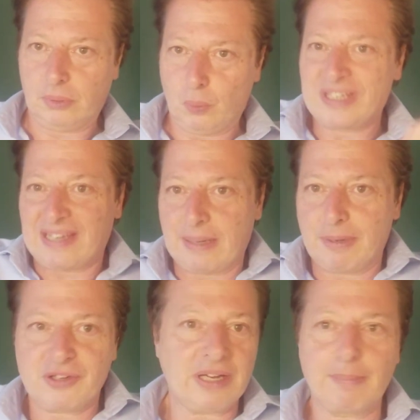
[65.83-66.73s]
questa
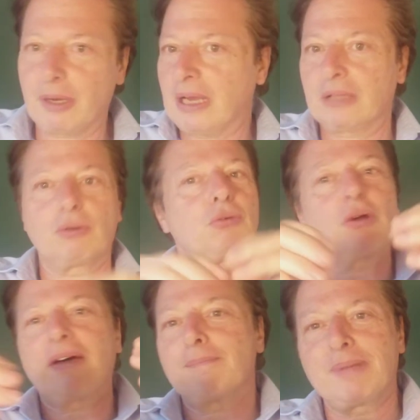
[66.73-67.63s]
ripresa di campionato
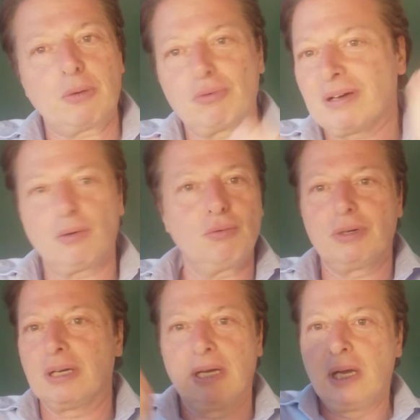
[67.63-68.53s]
non abbia un,
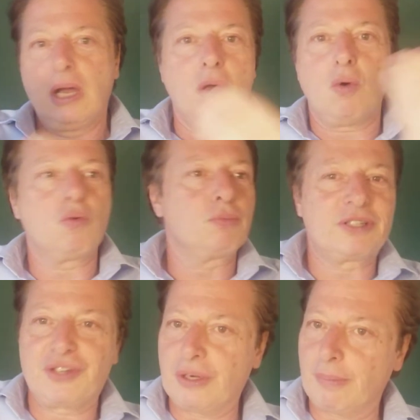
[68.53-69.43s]
un,
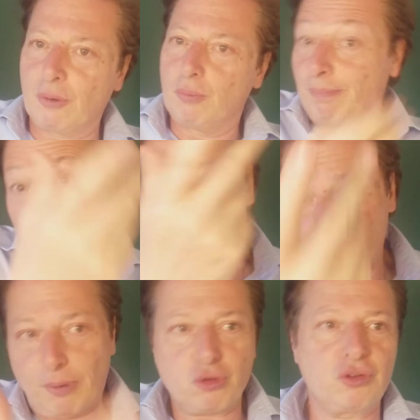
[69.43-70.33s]
un,
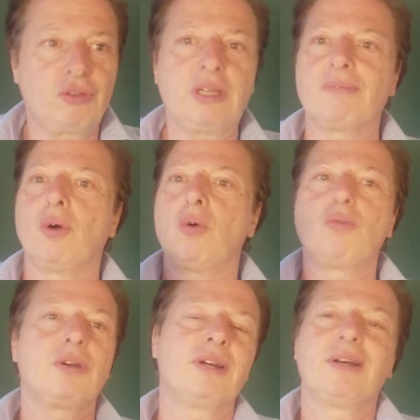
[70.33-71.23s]
un positivo,
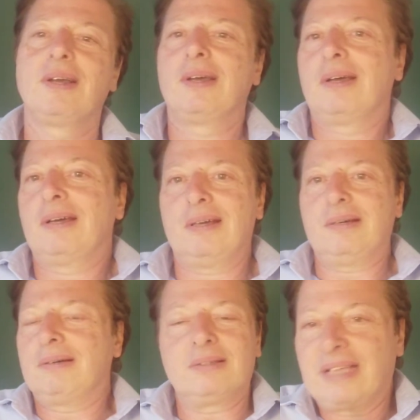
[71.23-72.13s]
un,
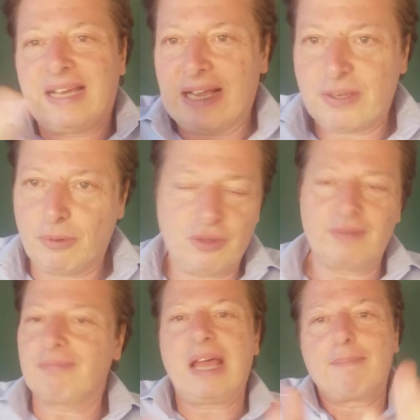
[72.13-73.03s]
eh, dei casi
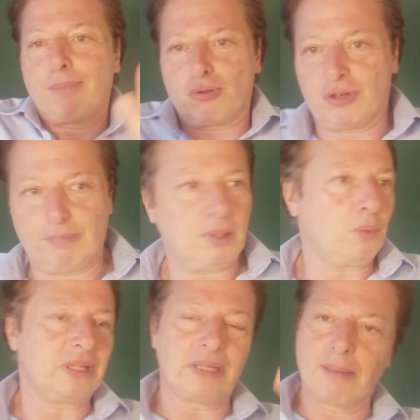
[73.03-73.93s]
positivi è impossibile.
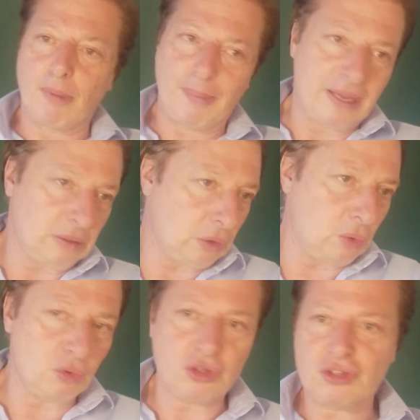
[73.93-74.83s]
Quindi nel momento in
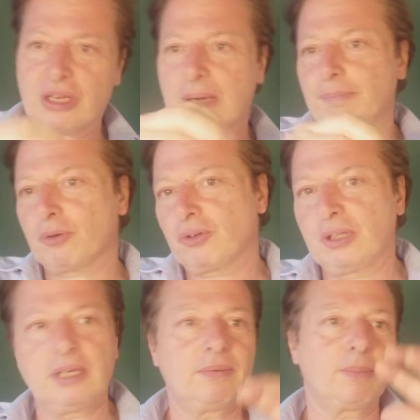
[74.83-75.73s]
cui ci sarà il
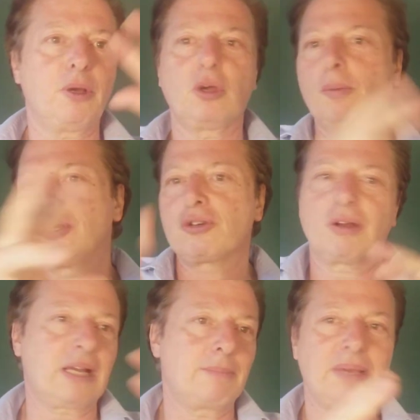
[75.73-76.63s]
positivo, poi
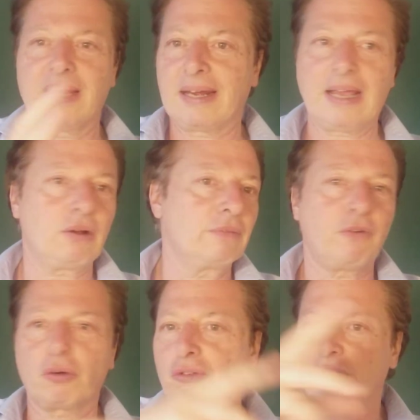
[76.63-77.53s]
incominciano a cambiare le regole,
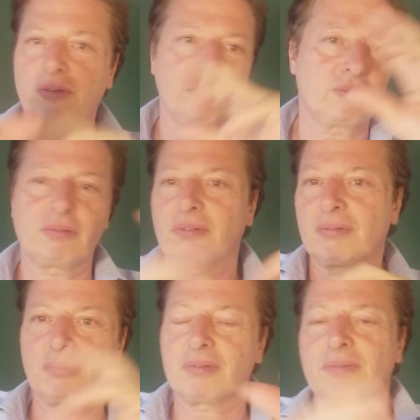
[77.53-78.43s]
forse se,
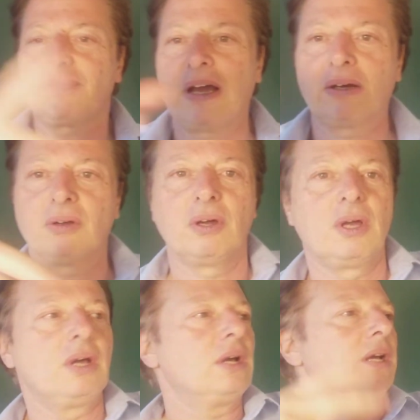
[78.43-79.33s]
fanno
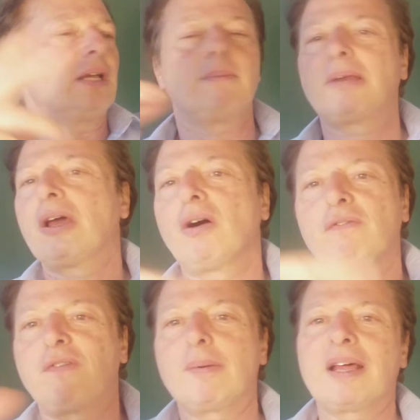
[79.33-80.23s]
i playoff.